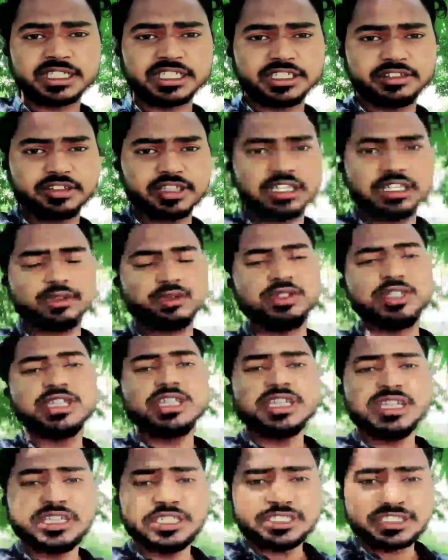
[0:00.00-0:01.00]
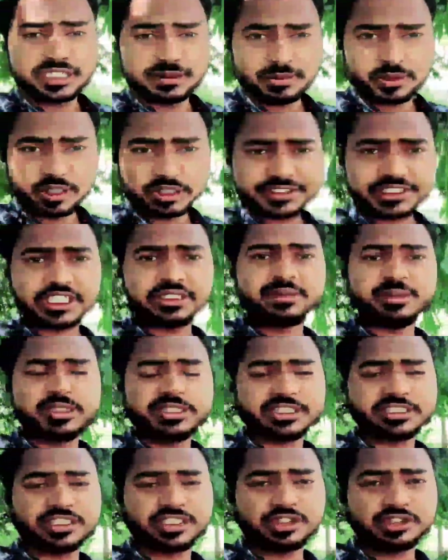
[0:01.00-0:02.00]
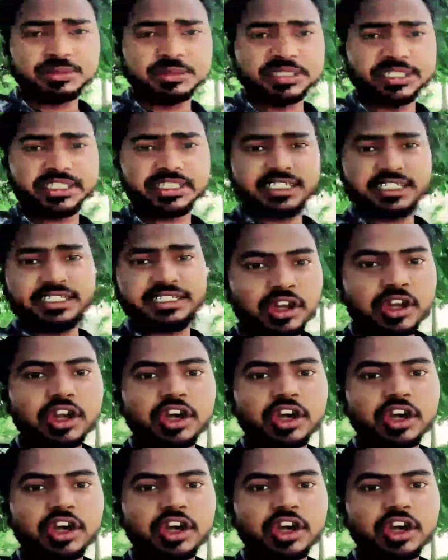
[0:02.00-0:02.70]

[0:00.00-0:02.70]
बताने वाला हूँ इसलिए वीडियो के साथ में इन तक जरूर बने रहे